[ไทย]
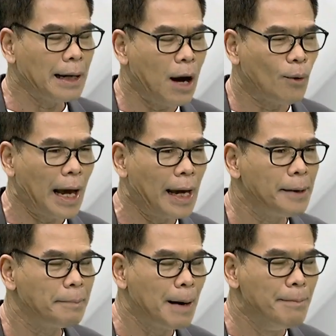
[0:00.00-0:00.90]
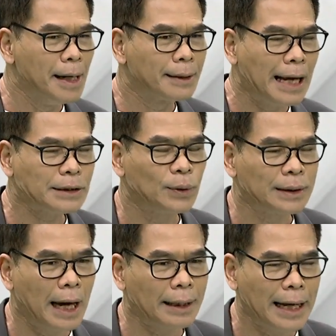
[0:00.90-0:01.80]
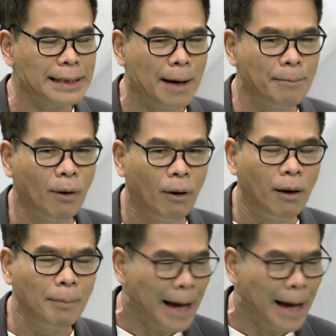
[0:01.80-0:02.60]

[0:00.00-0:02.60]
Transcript: ยก้าวไกลประเมินล่าสุดจากแกนนำของ